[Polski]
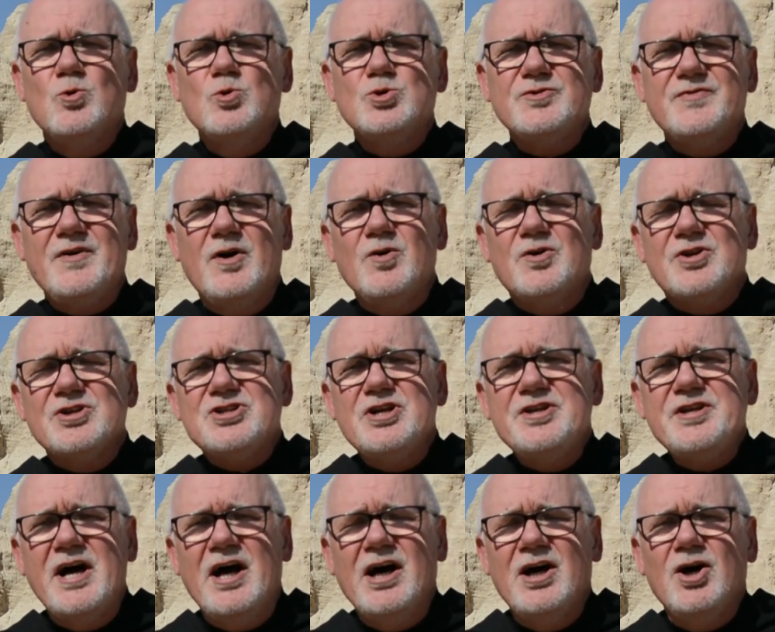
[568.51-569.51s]
używa
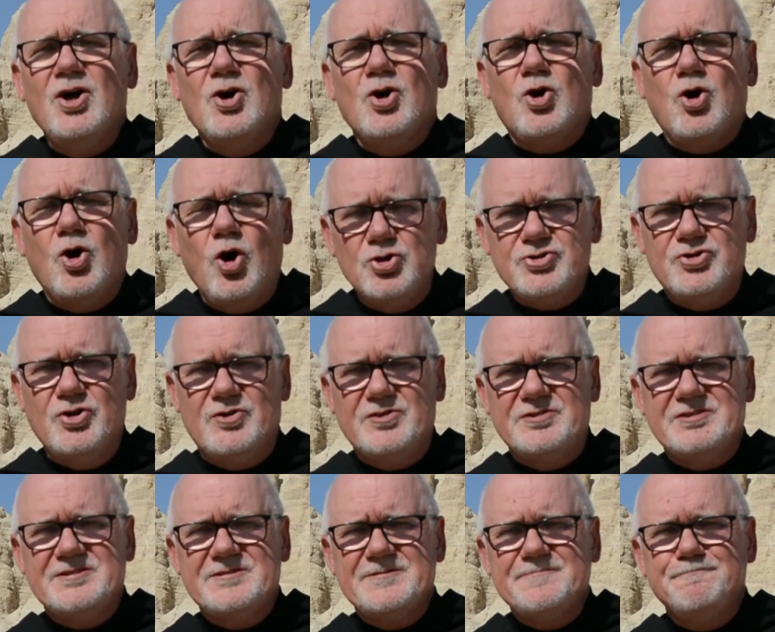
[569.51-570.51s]
określenia
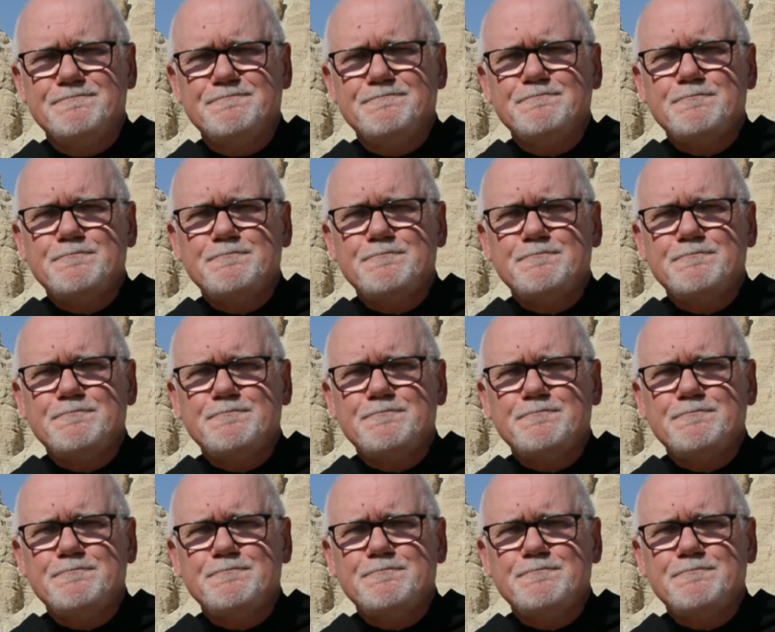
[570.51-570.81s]
chodos.